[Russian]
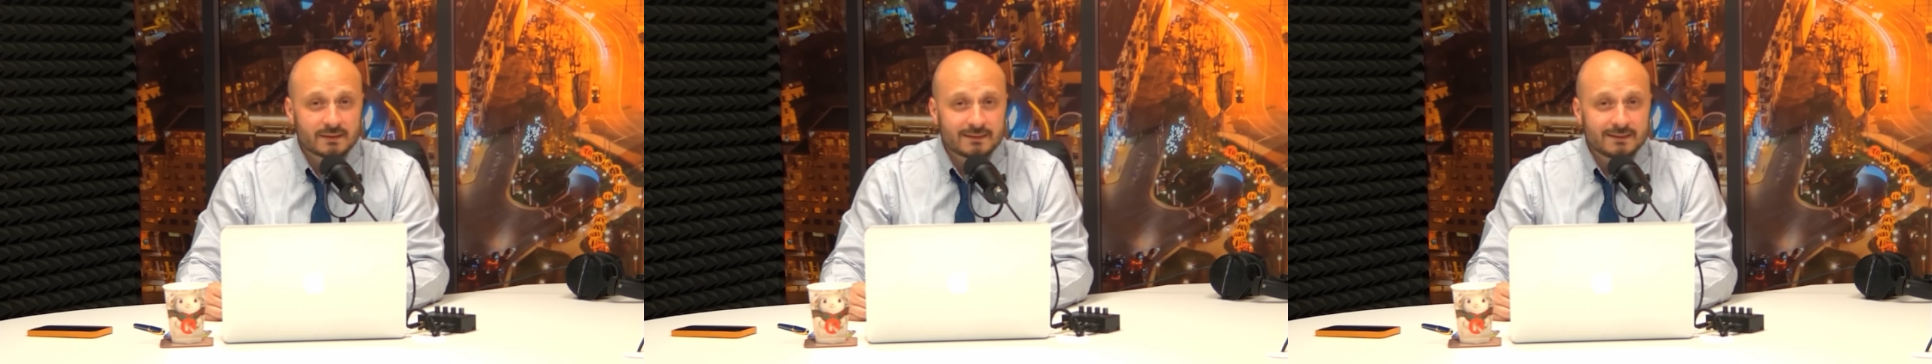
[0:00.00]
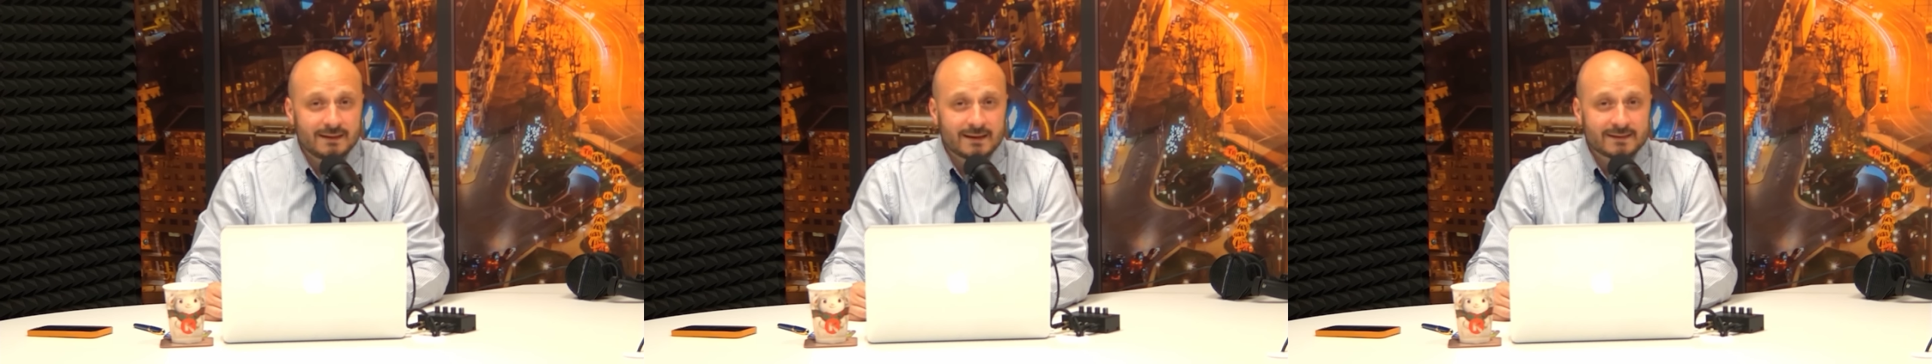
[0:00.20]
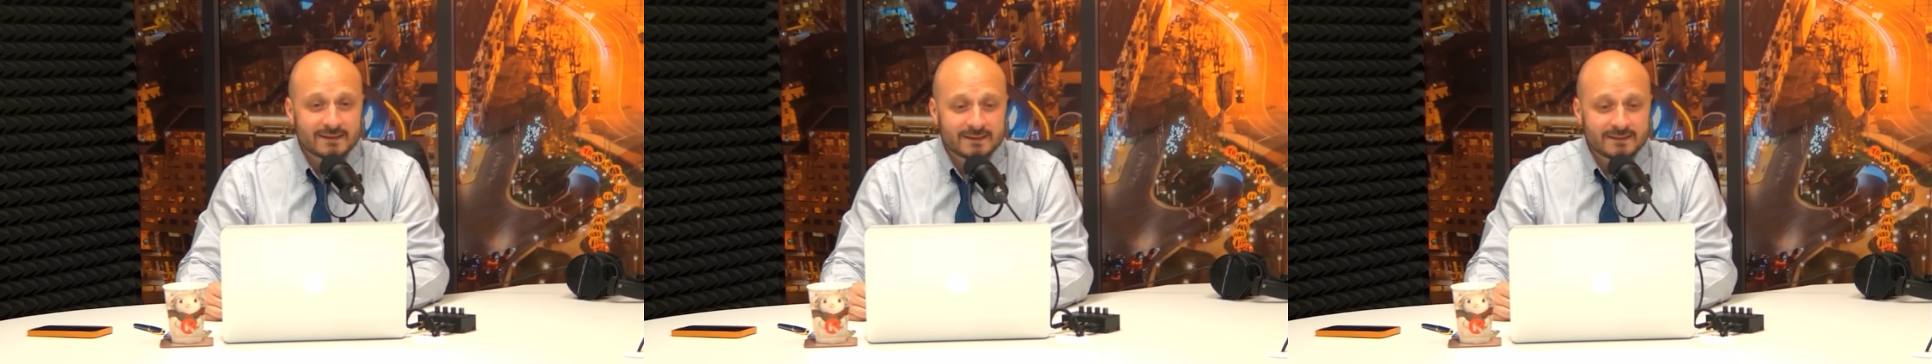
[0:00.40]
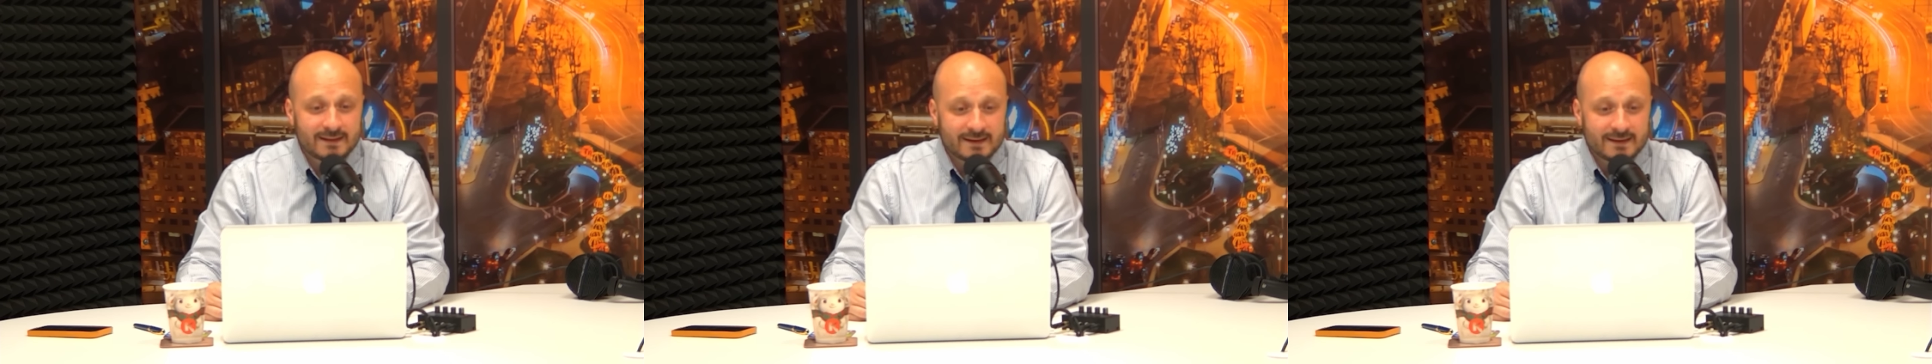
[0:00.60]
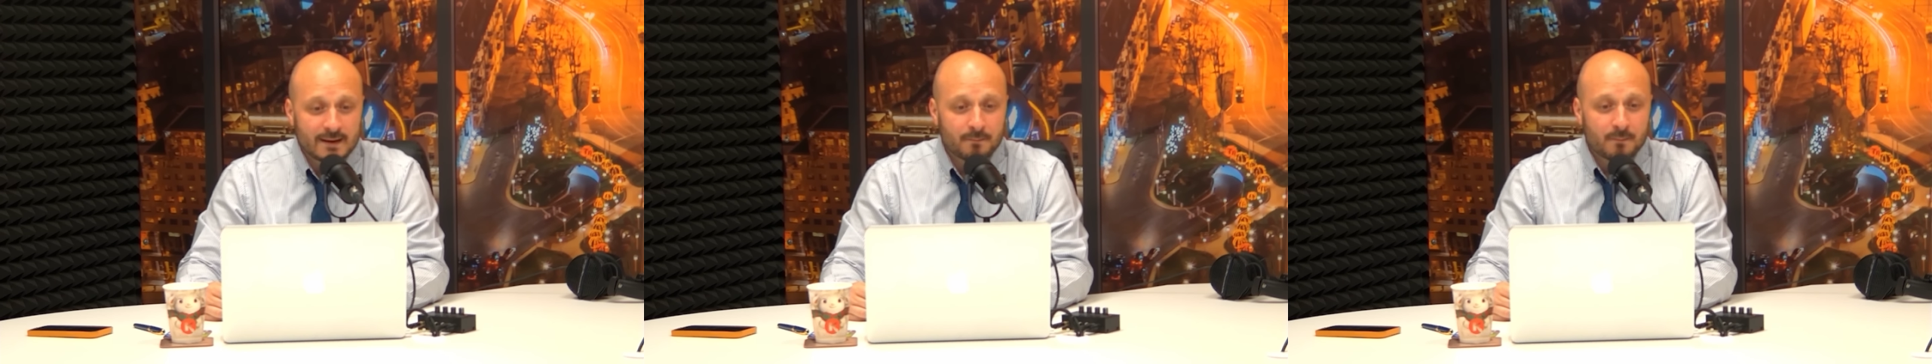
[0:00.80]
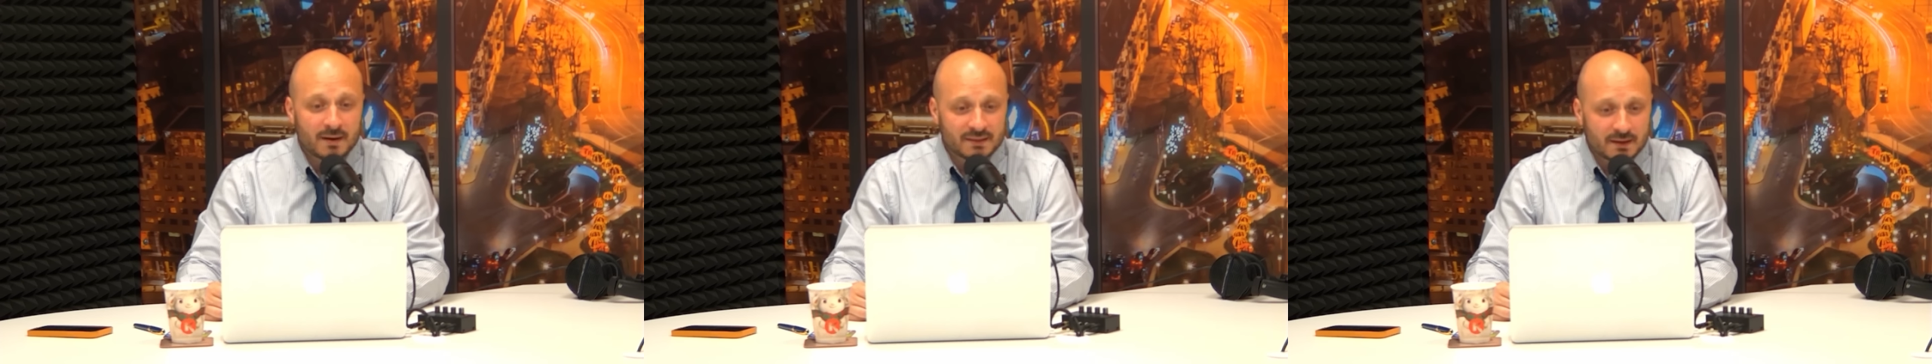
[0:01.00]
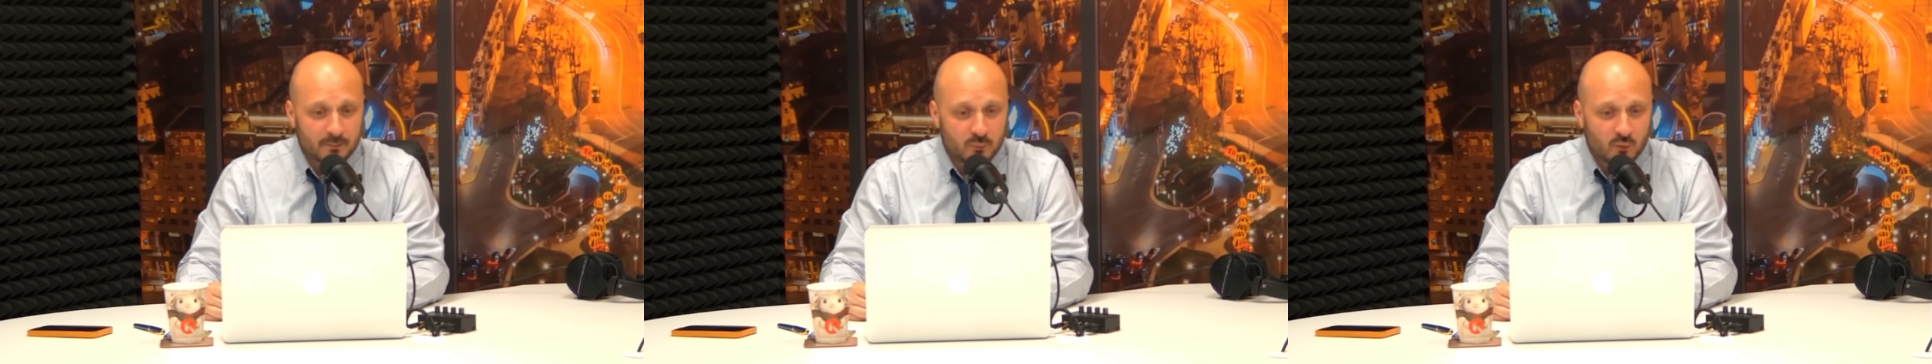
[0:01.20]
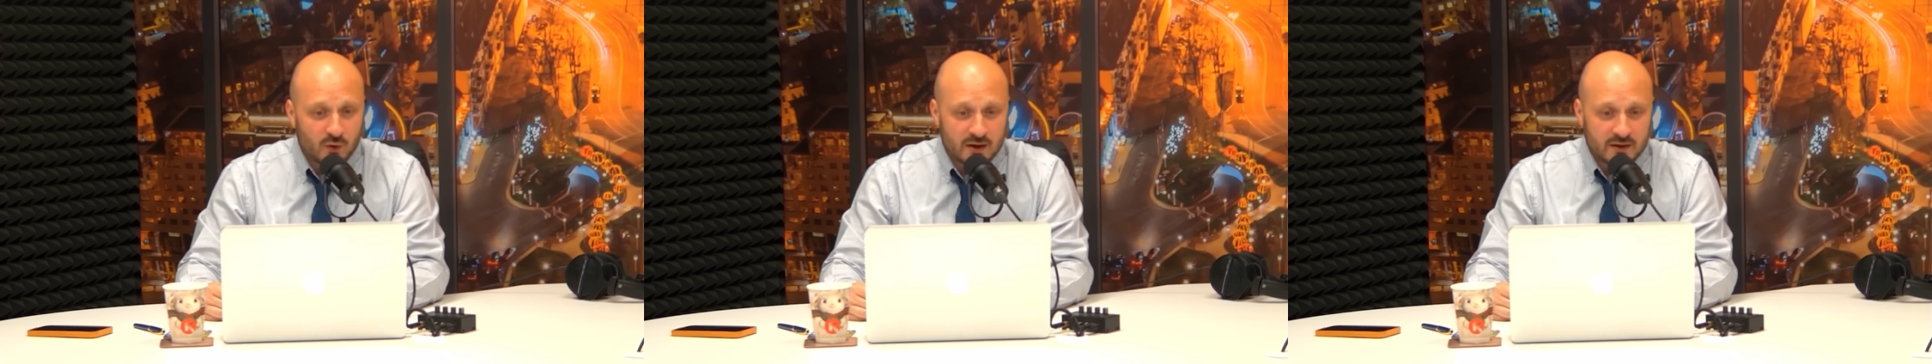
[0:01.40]
для создания
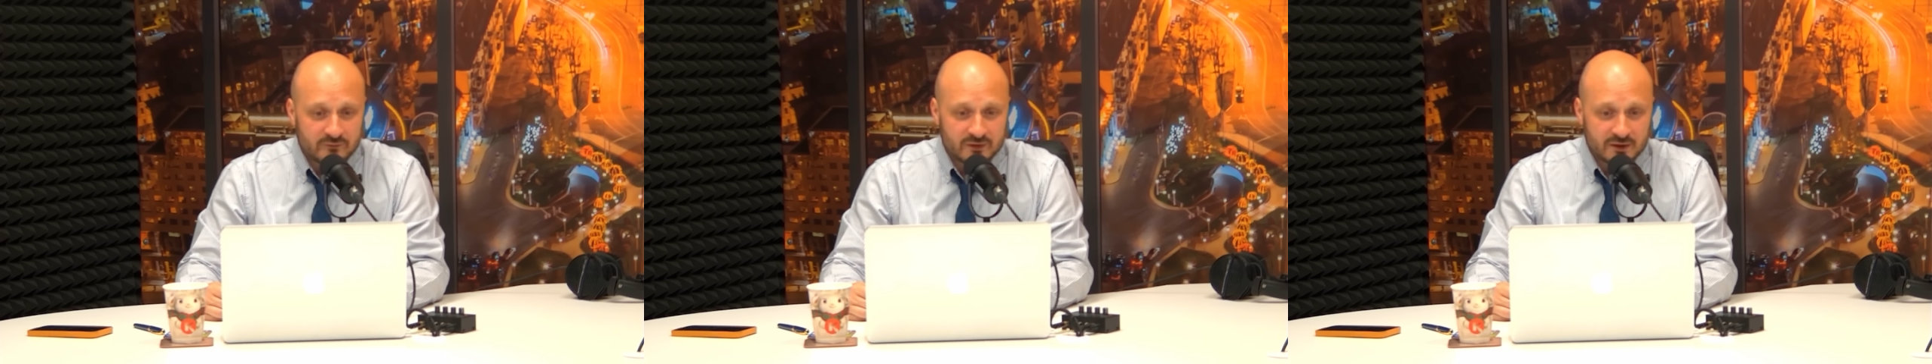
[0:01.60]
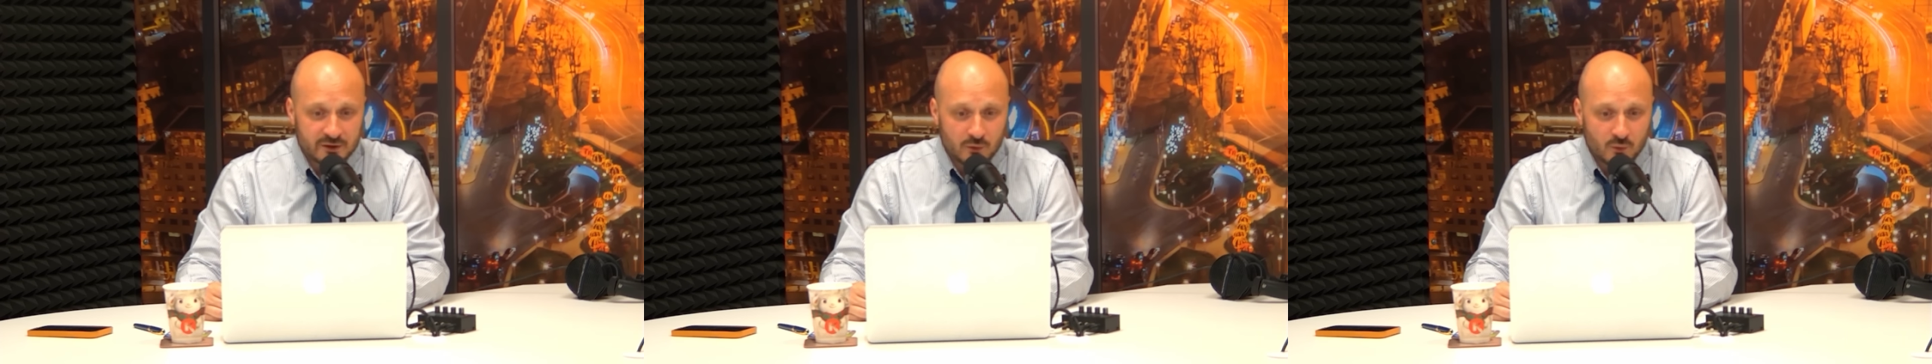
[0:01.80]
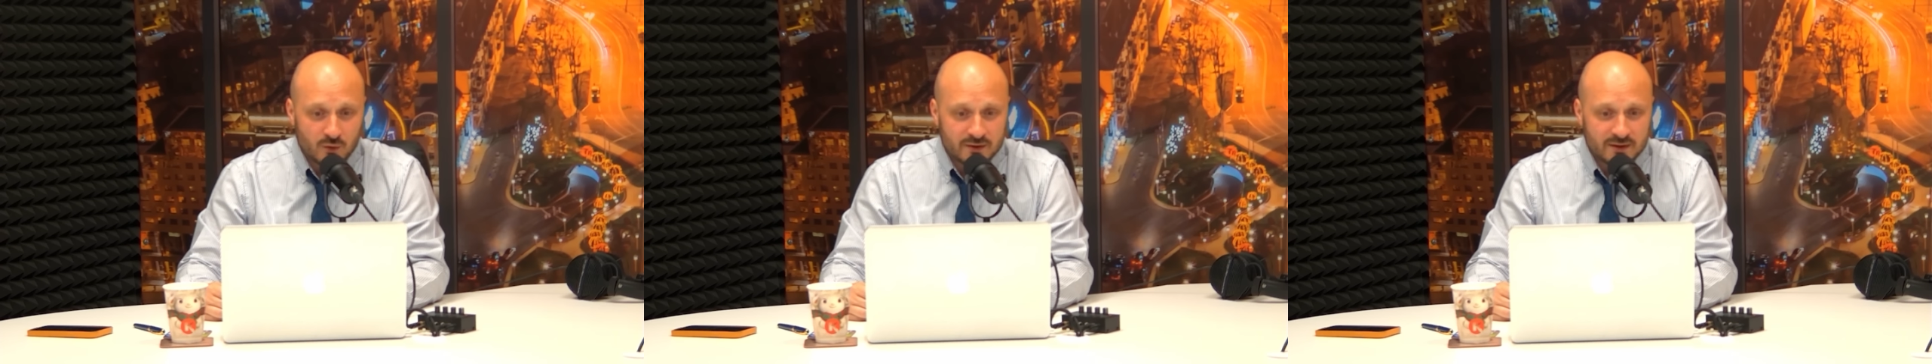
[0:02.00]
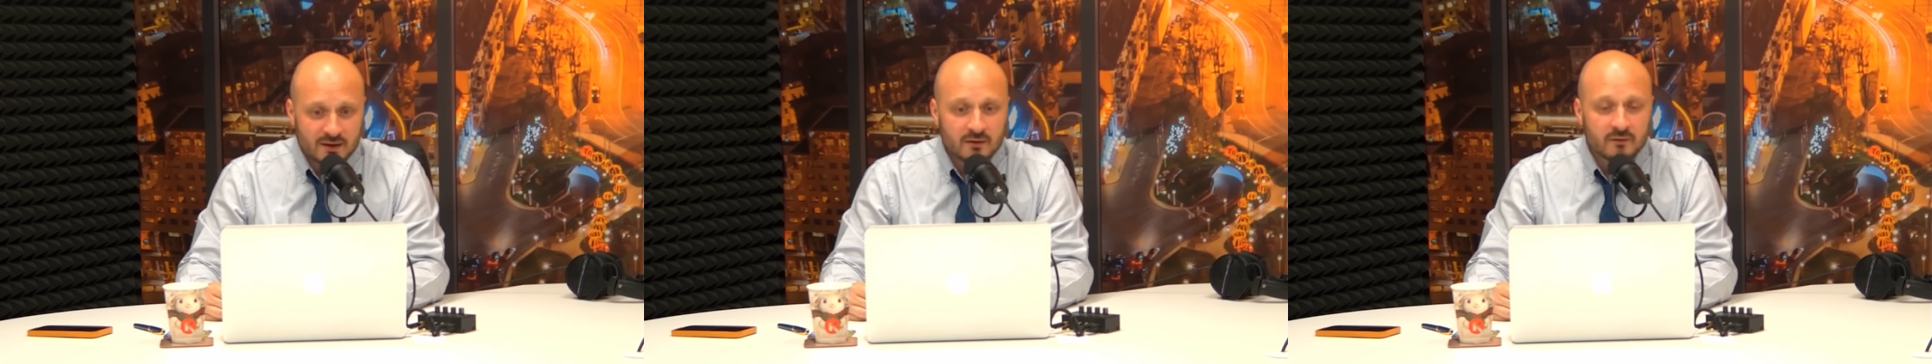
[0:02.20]
монополии в регионе